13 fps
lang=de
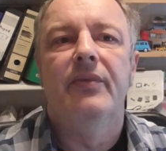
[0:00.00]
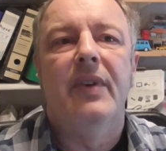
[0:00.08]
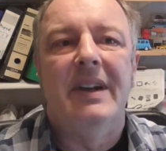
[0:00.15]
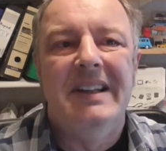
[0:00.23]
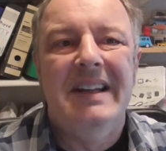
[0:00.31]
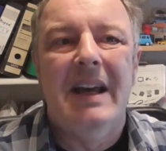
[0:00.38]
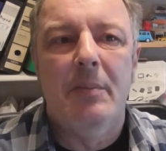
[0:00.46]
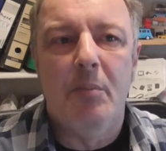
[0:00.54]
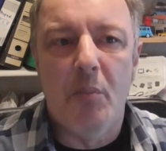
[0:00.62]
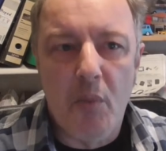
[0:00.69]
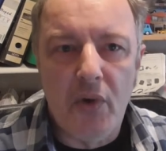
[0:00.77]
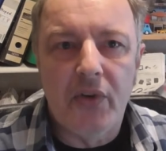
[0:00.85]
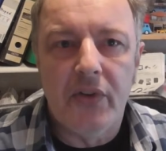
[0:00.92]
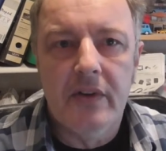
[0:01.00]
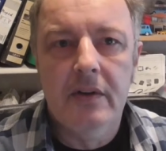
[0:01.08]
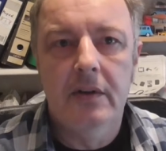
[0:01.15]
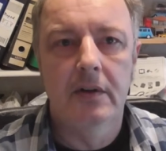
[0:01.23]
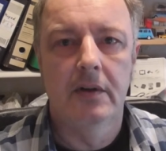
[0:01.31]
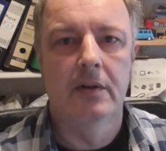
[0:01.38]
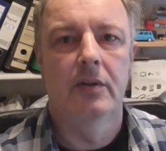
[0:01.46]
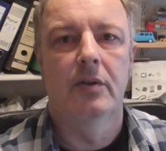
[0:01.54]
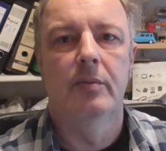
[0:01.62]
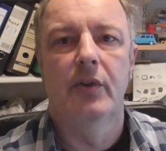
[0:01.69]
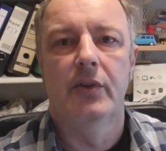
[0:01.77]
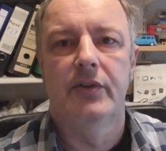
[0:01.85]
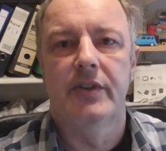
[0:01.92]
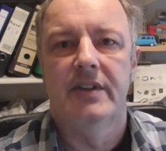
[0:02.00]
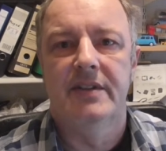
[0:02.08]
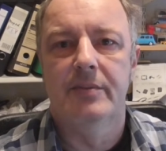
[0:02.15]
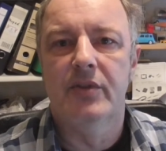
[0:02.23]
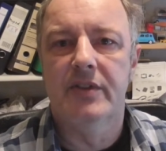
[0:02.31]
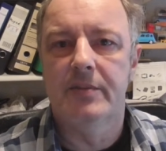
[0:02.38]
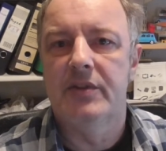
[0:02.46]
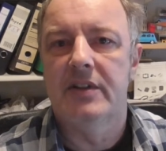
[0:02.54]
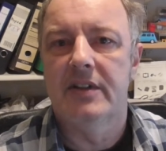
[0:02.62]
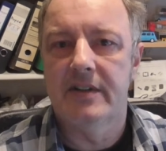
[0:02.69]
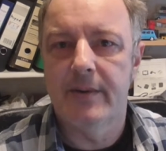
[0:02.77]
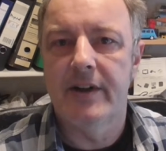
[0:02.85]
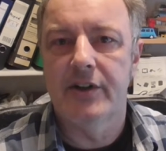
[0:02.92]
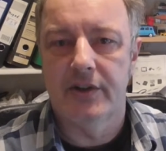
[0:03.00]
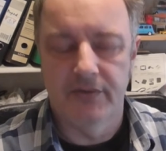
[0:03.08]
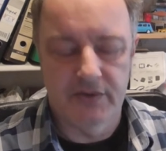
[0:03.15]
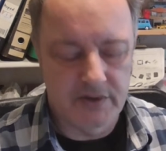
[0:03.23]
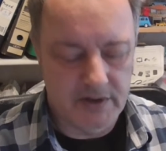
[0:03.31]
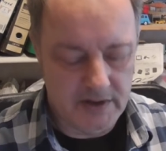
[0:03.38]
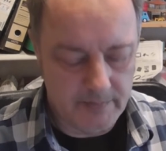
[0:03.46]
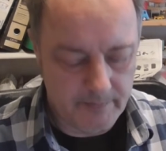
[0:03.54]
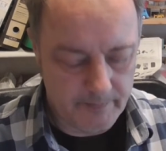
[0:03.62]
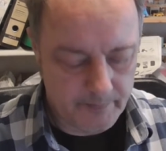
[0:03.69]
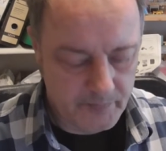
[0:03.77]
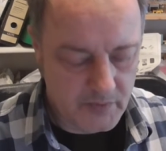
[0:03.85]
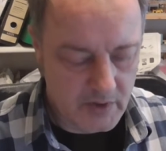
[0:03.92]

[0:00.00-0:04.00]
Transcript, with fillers: verlieren müssen, um 1977 eine Zweitschrift zu kriegen.